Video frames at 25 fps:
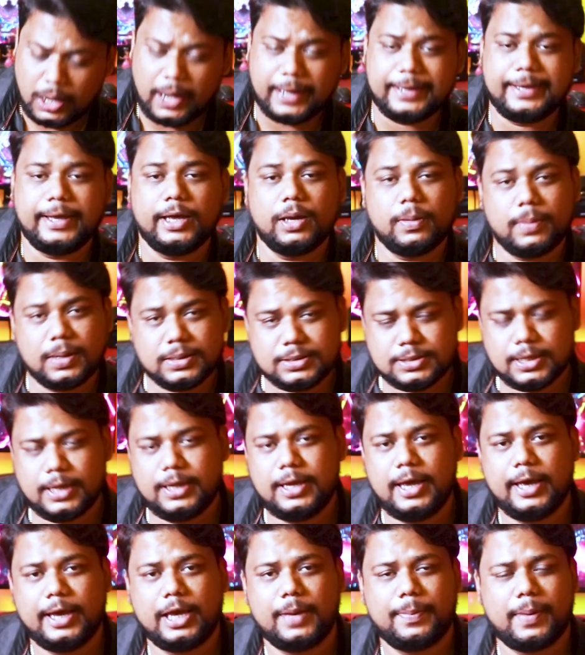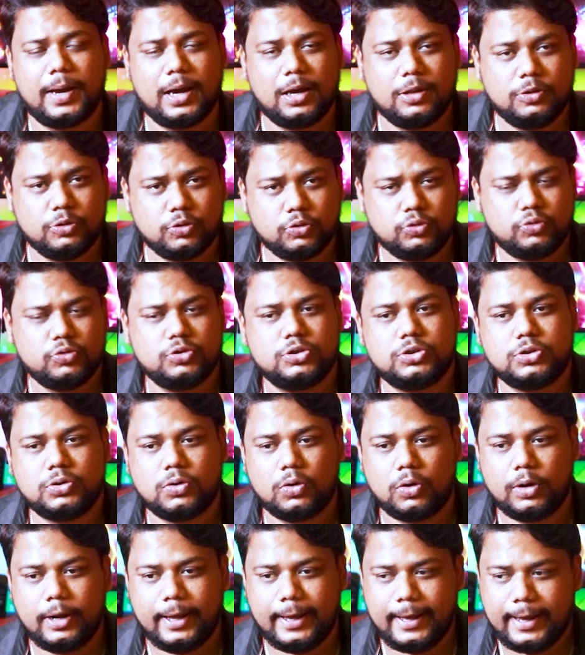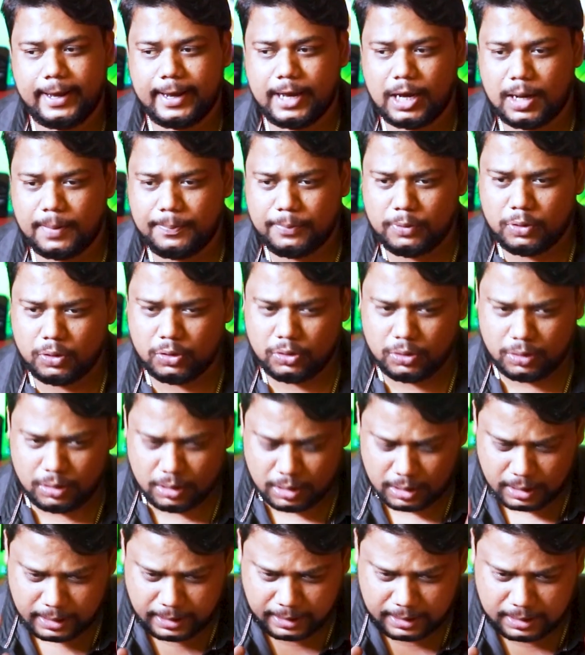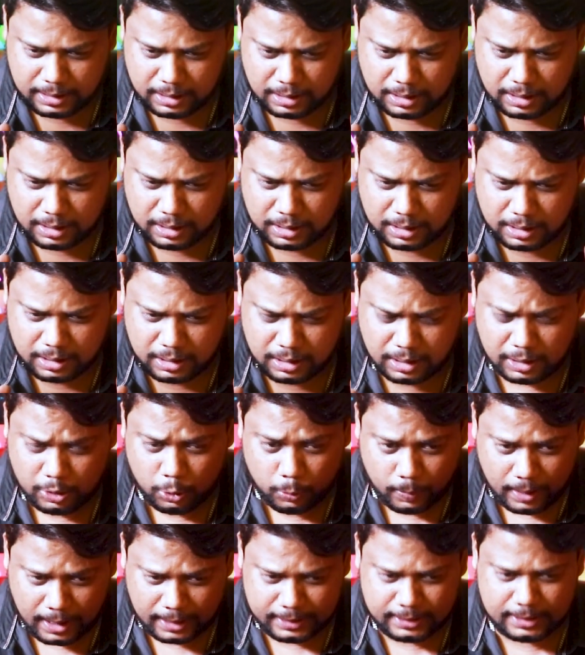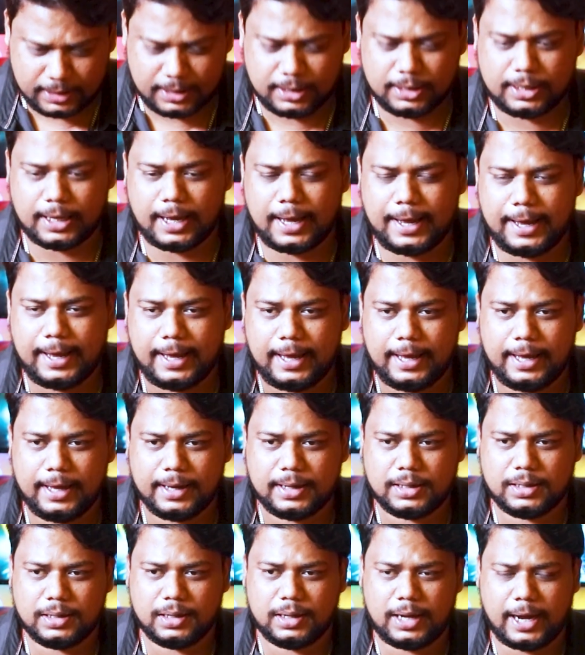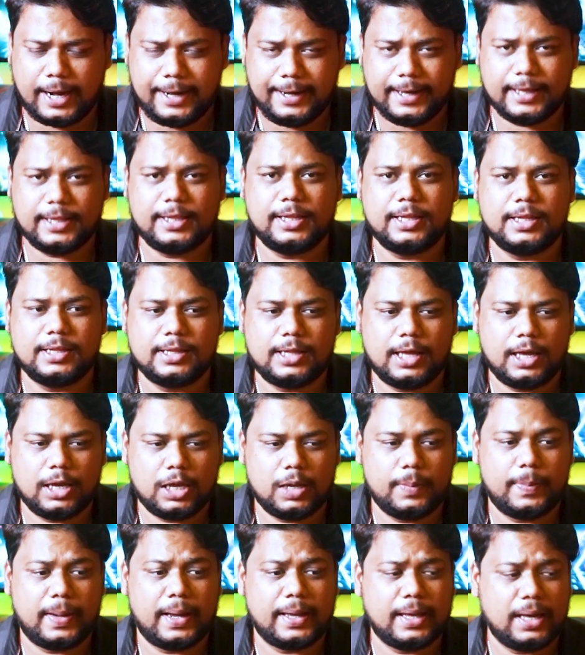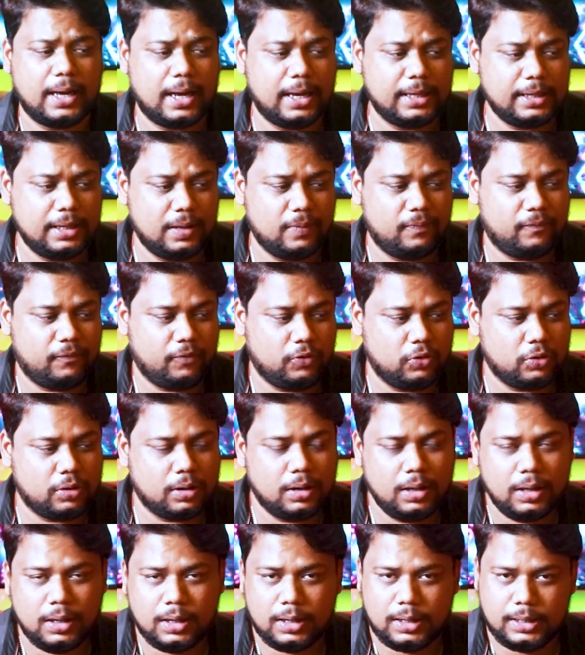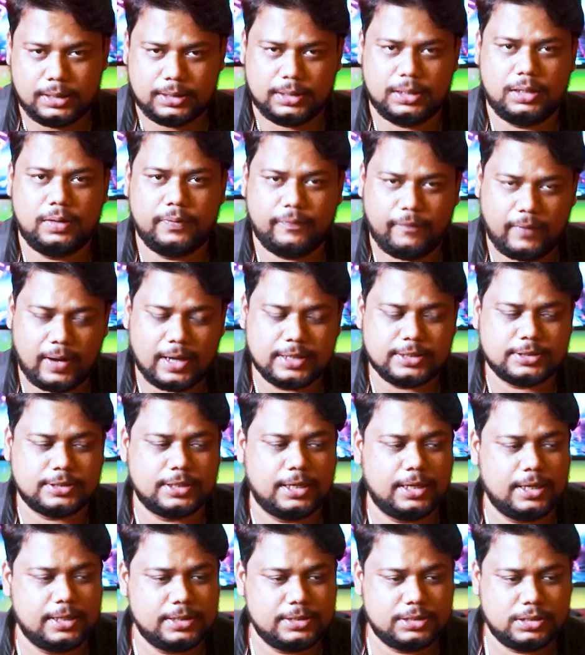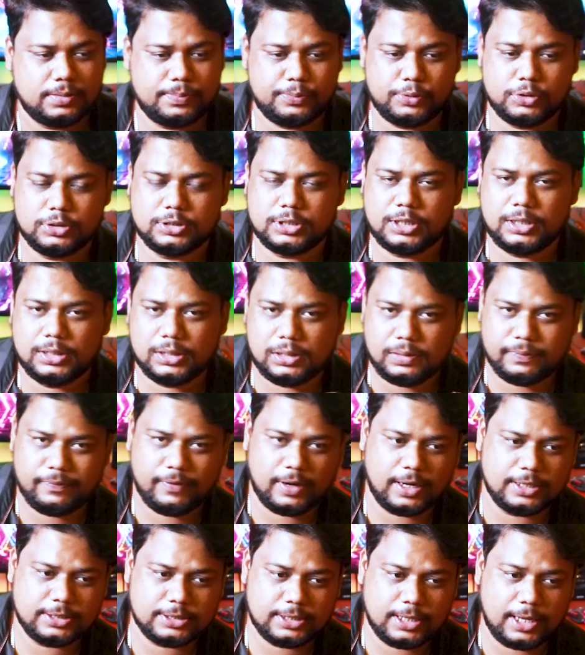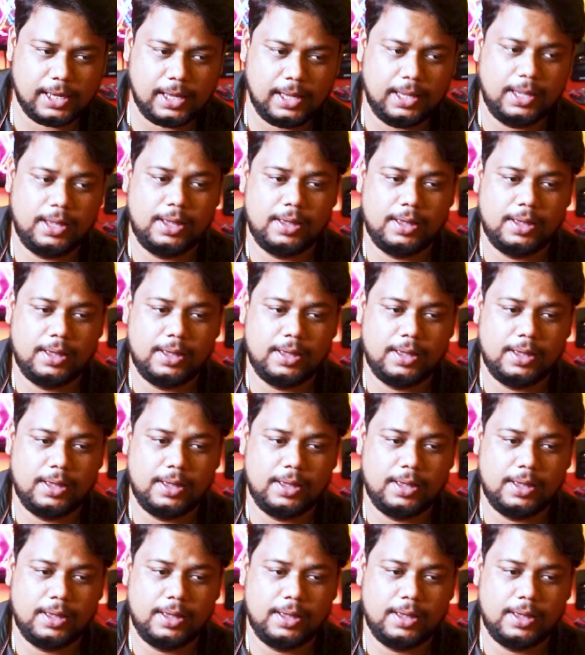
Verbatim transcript: हाँ ये बात सही है कि भाई अंतुतु स्कोर एक आपको एक अनुमान दे देता है एक आइडिया दे देता है कि भाई हाँ ये फोन इतनी फास्ट है इसकी प्रोसेसर इतनी फास्ट है